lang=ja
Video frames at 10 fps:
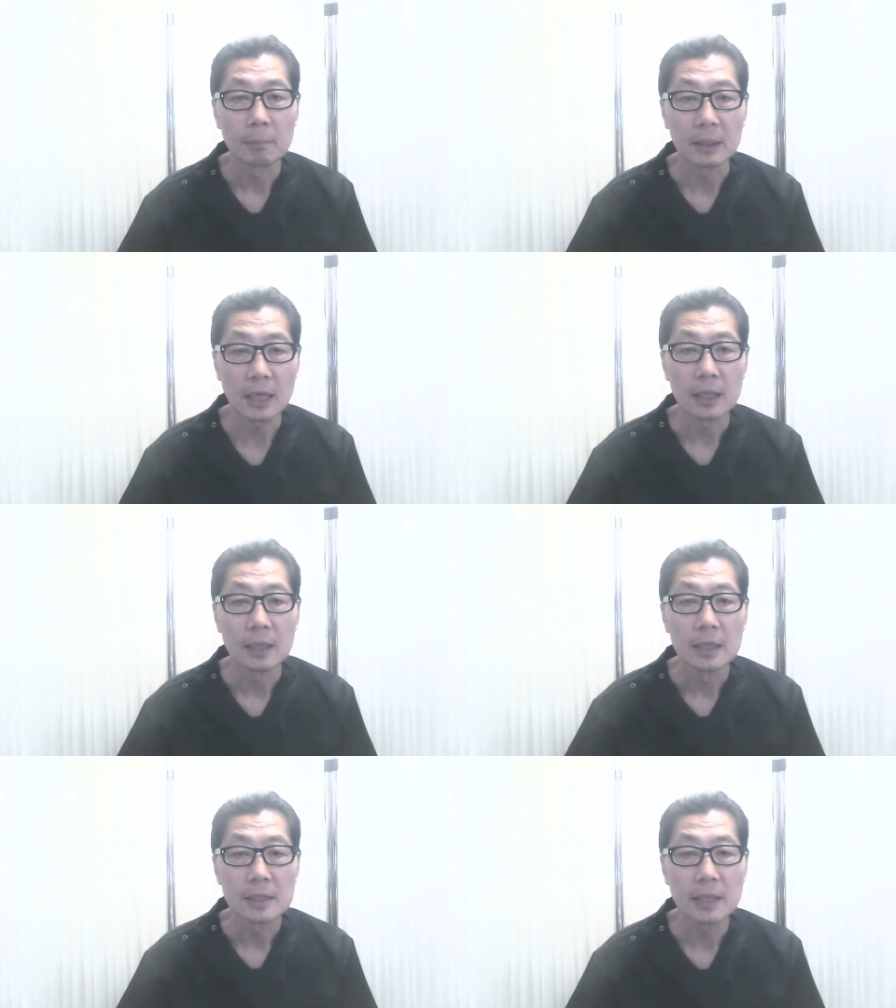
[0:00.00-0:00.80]
また、
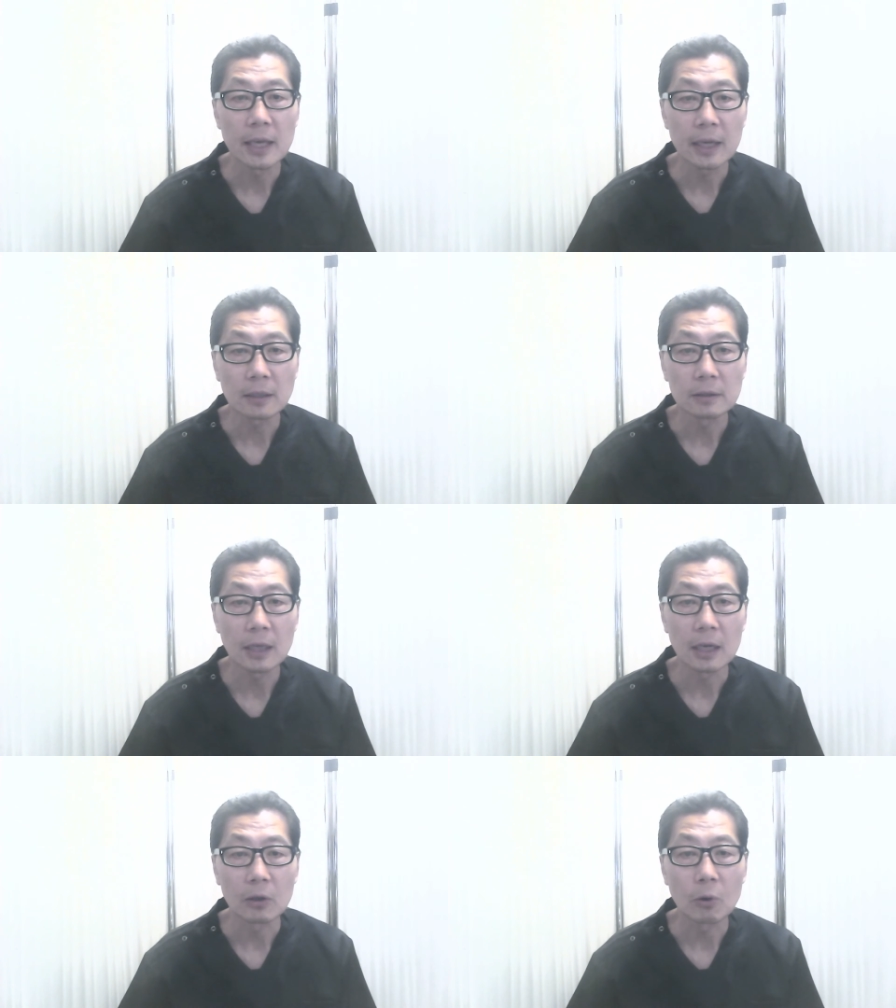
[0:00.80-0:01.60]
性格
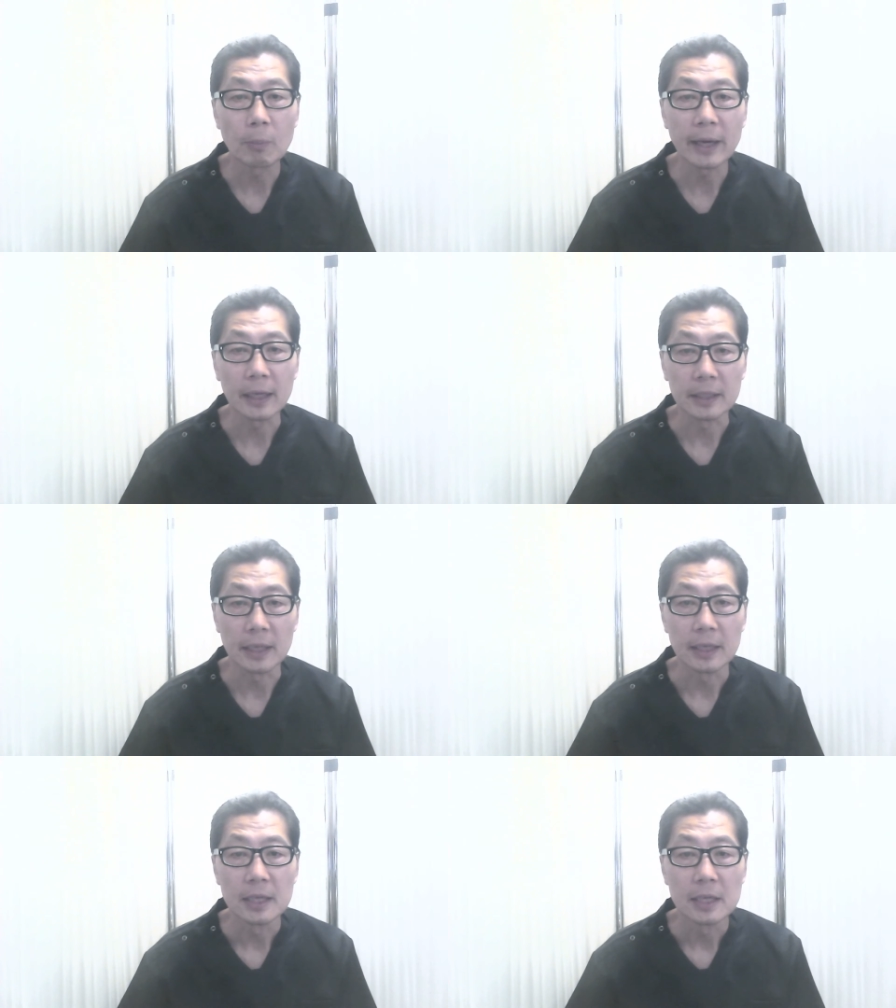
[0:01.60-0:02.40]
が細やか
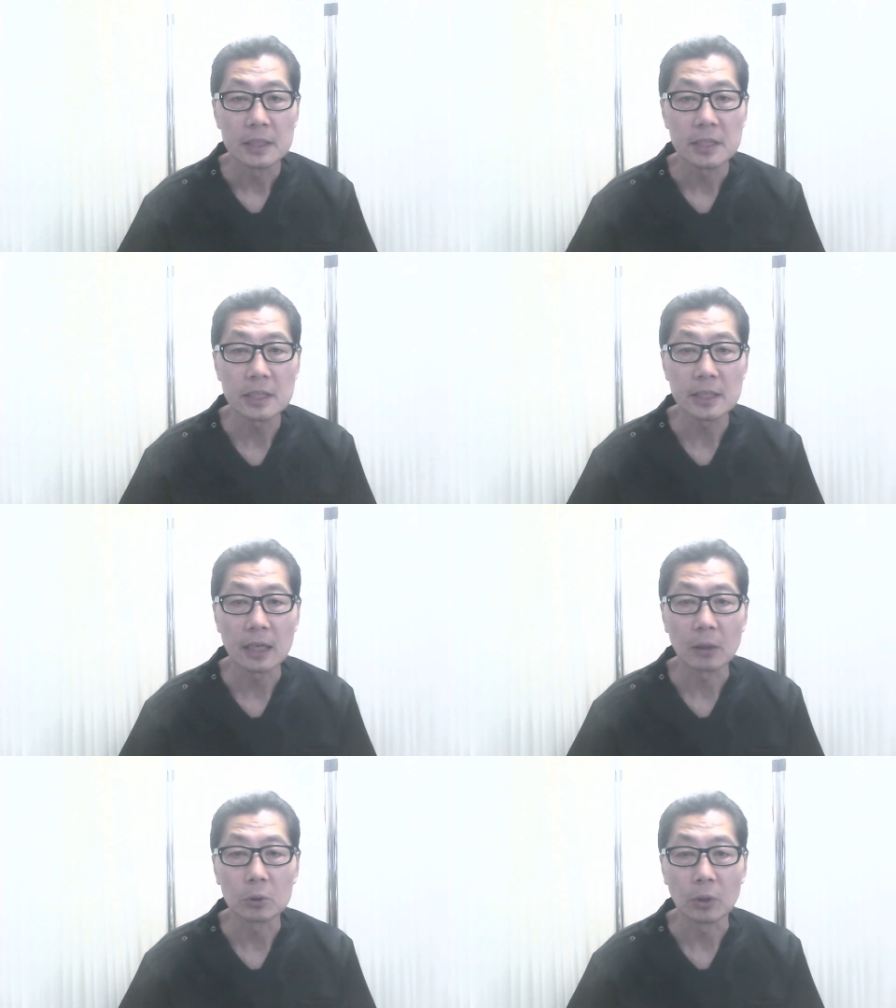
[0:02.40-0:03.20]
で、小
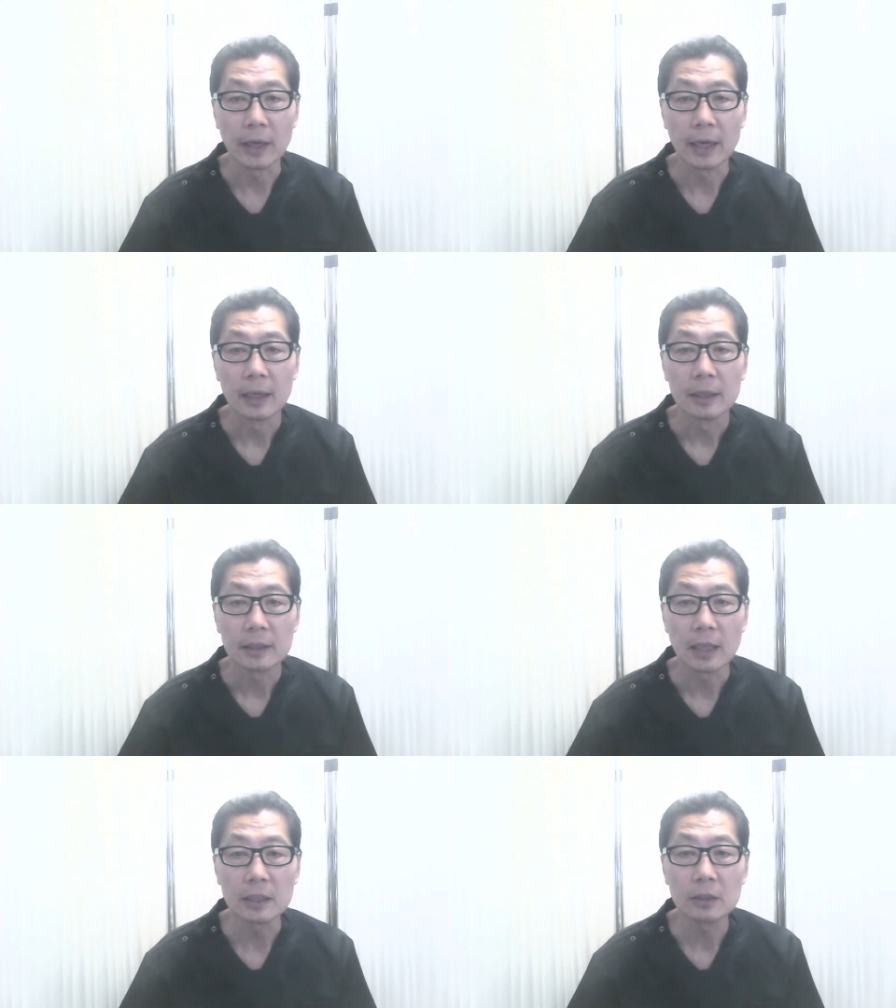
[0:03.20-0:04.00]
さなことや
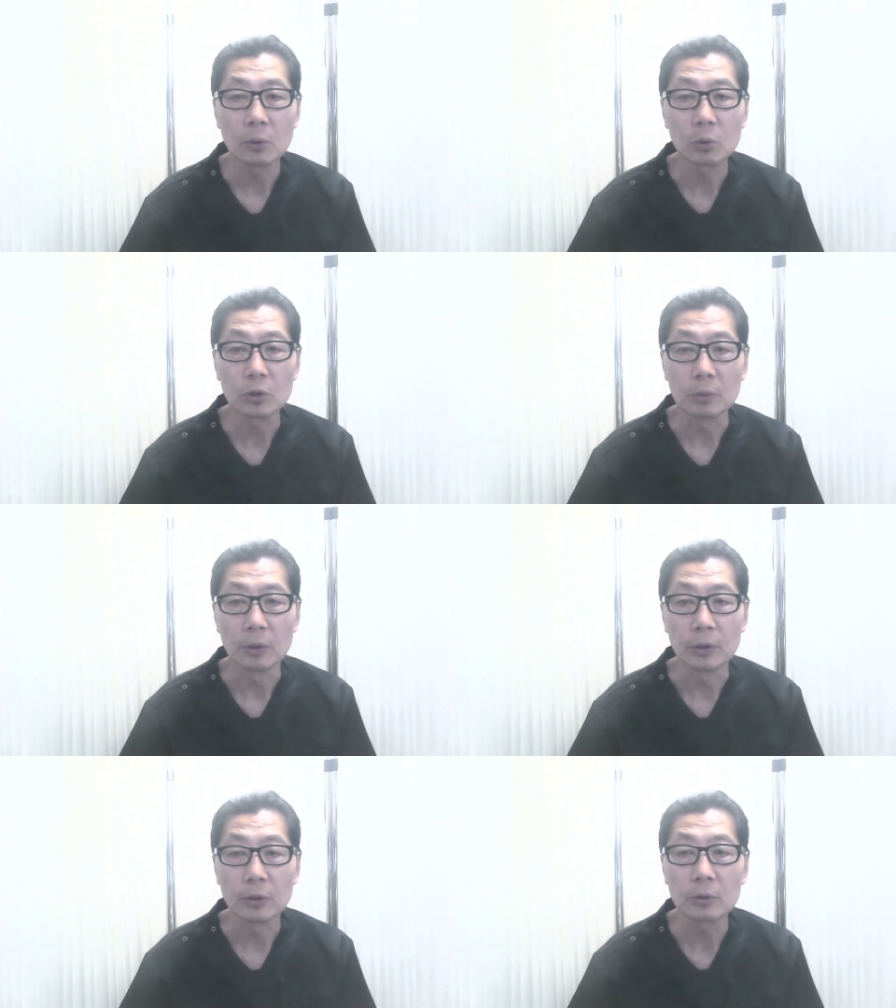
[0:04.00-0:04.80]
他人のことに
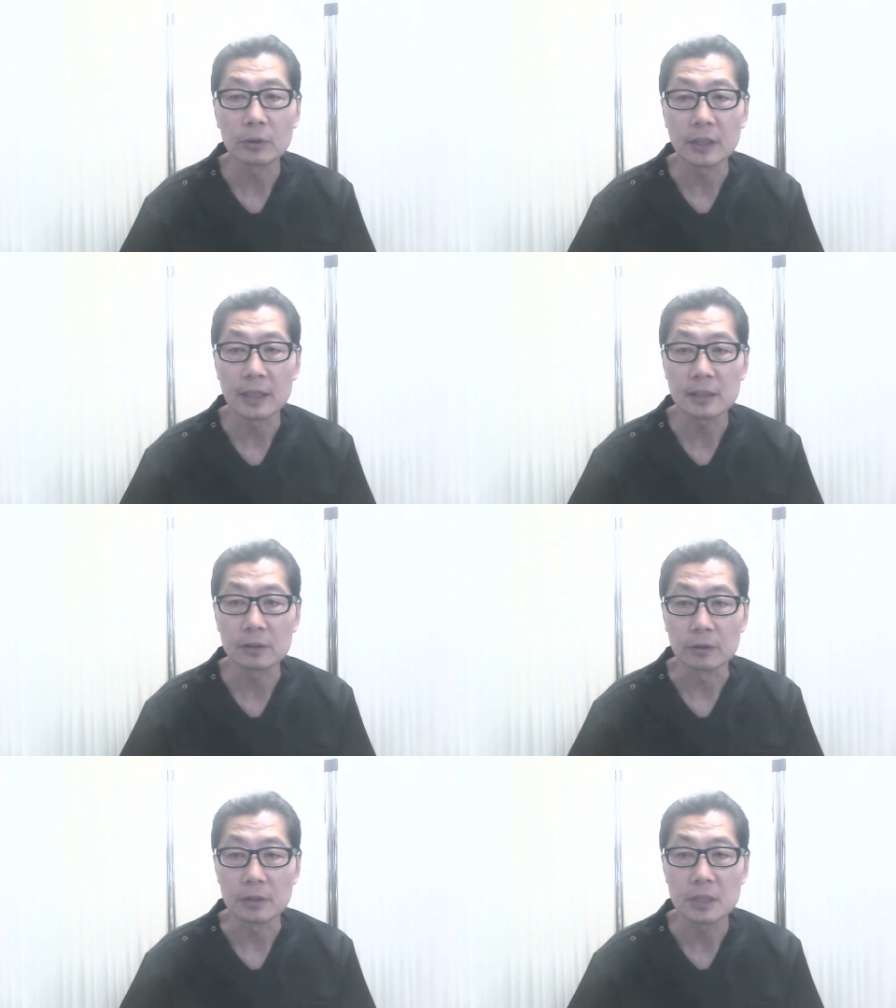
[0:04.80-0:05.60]
もよく気がつ
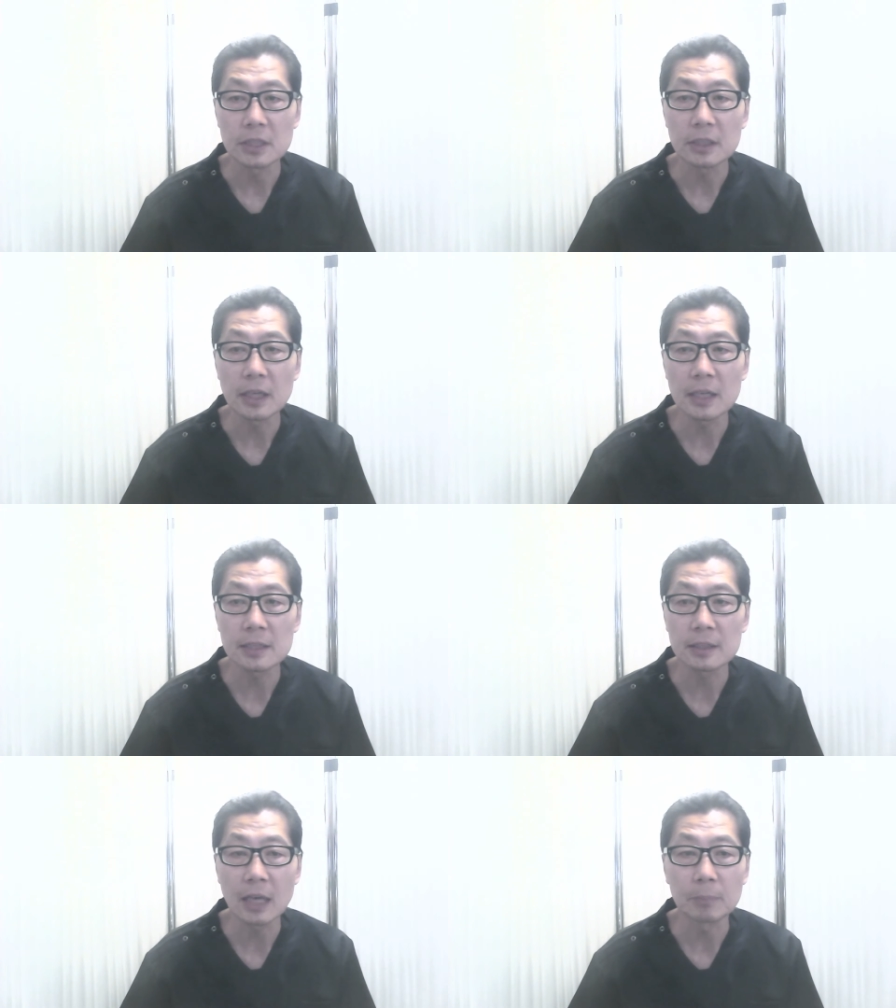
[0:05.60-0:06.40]
く神経
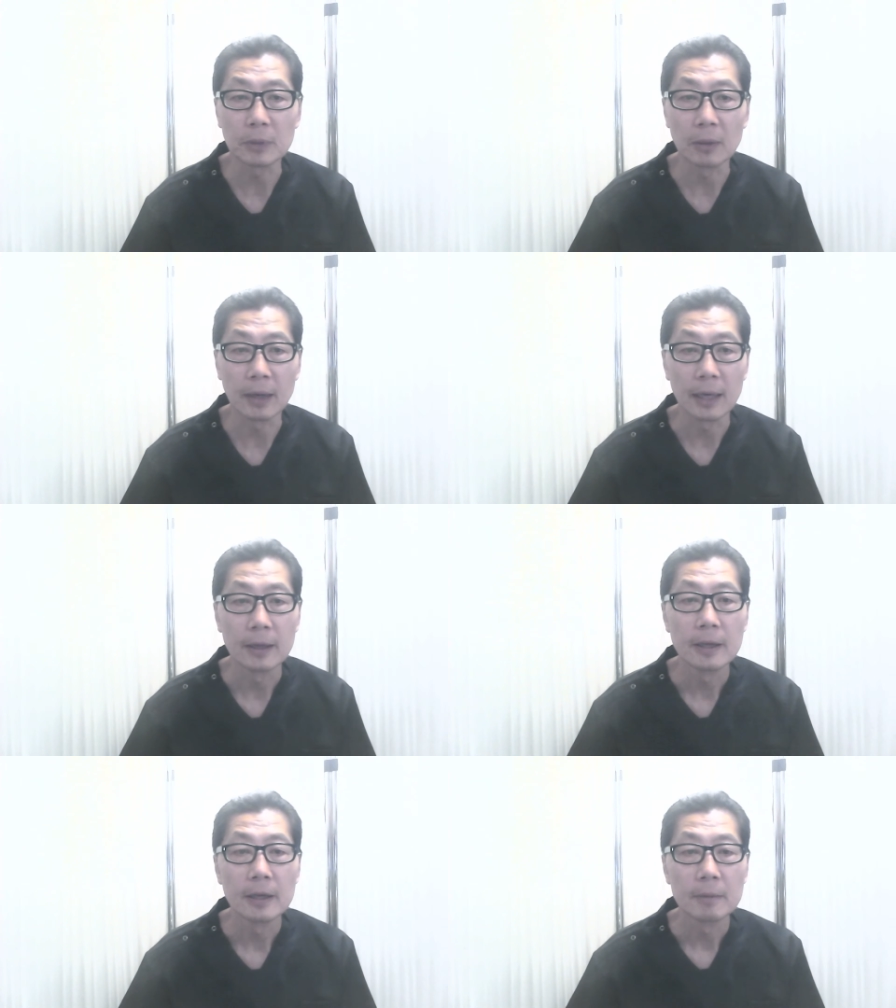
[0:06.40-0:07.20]
質タイプでは、
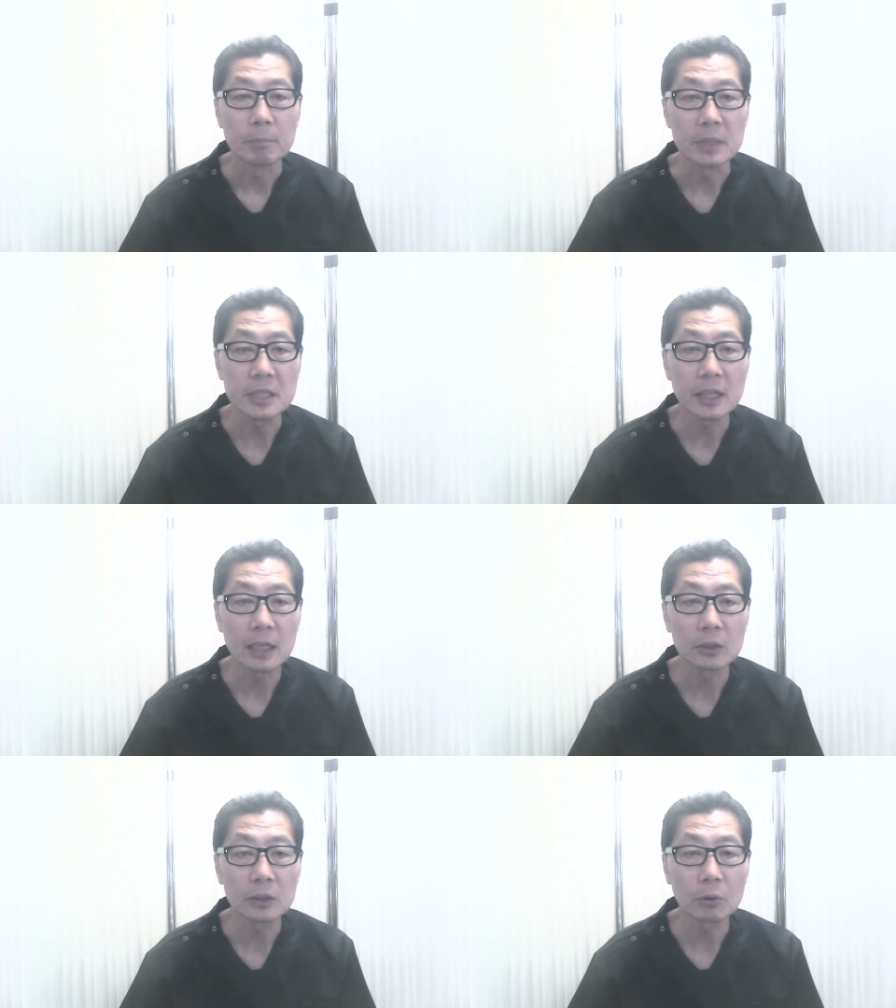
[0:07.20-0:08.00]
身近
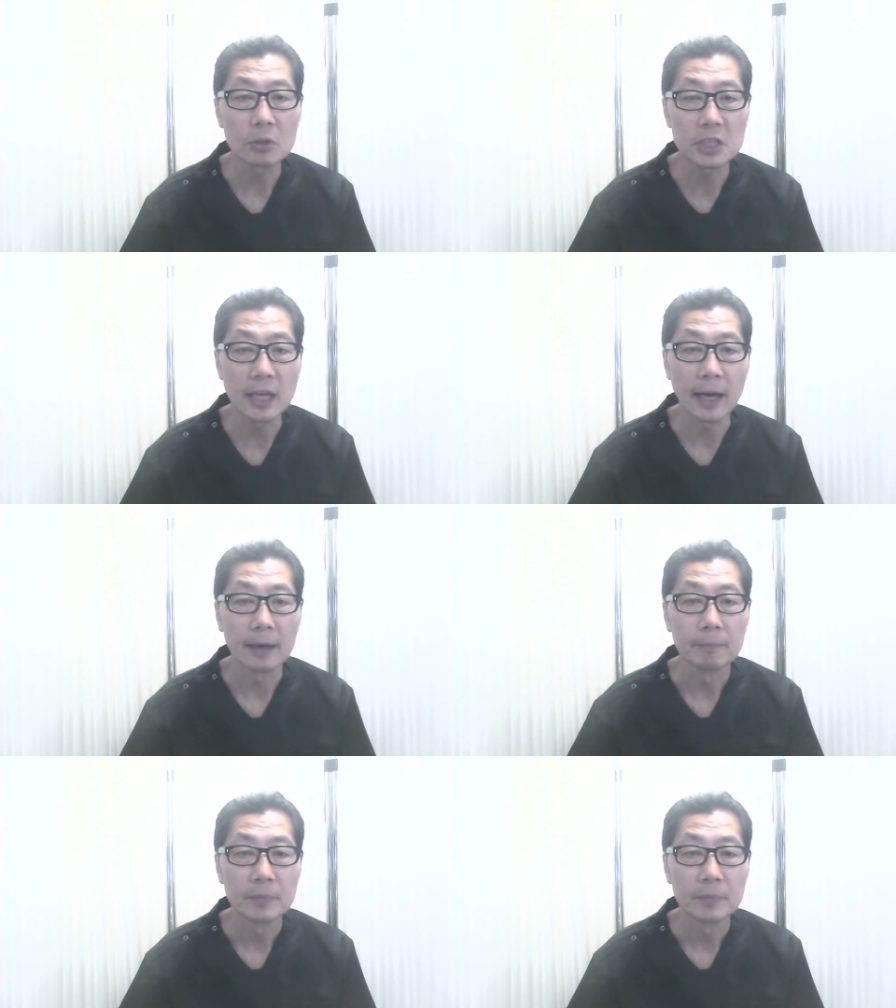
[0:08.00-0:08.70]
な人の死や